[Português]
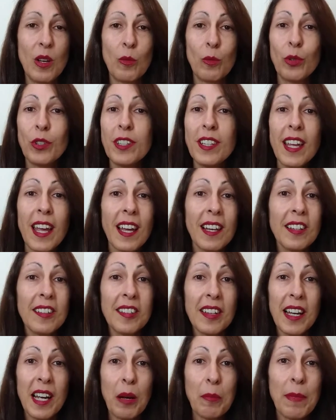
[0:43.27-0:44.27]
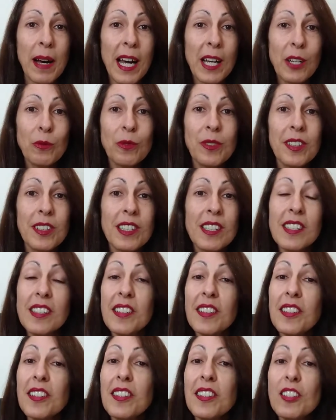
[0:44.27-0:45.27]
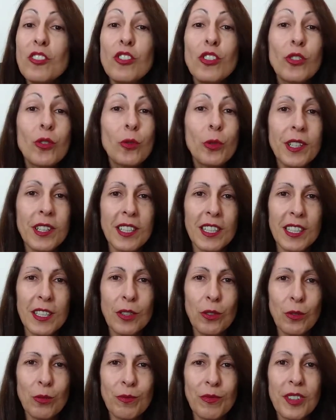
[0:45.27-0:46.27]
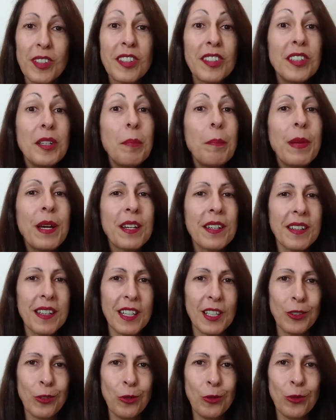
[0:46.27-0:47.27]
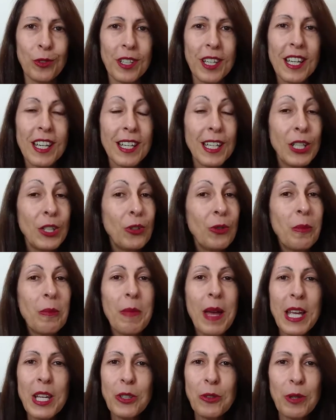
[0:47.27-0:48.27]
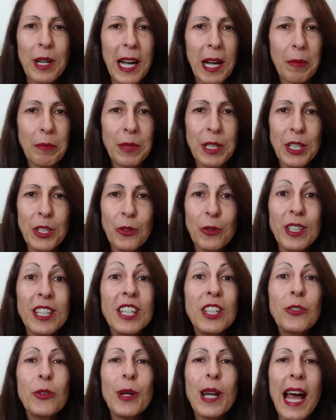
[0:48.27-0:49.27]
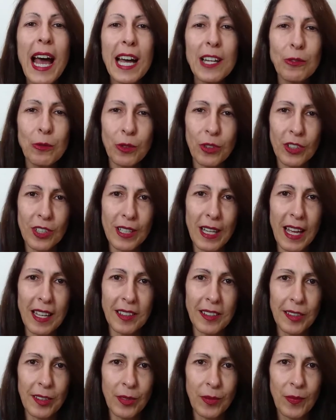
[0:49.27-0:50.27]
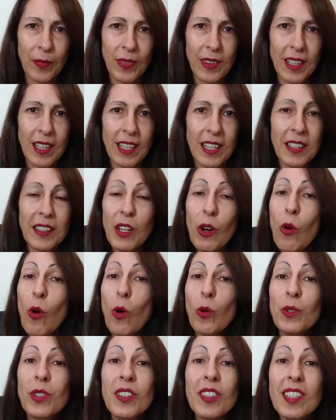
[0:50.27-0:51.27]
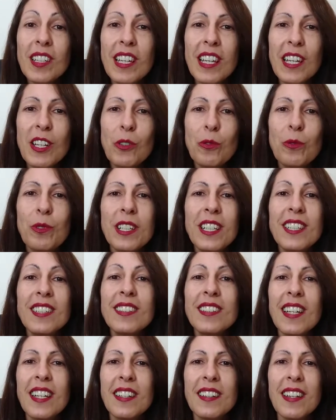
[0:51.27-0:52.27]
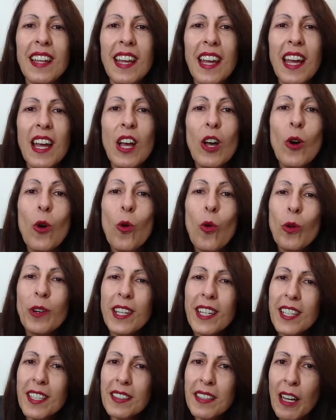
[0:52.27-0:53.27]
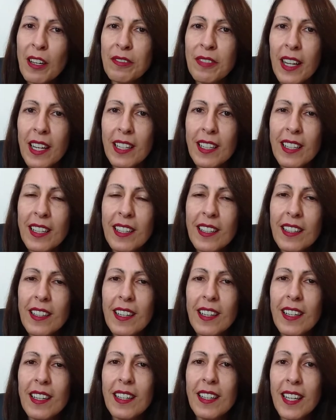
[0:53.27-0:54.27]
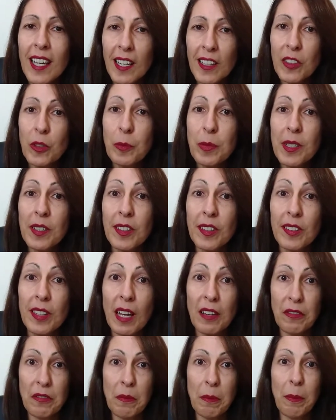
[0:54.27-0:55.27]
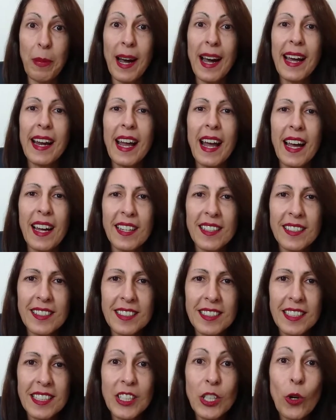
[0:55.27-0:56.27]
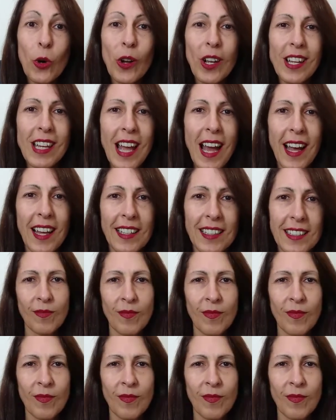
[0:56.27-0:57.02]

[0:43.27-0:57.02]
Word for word: porque elas acabaram se descuidando, se perdendo e no meio do caminho ignoraram os sinais. Não conseguiram entender o que estava ali que elas precisavam parar e olhar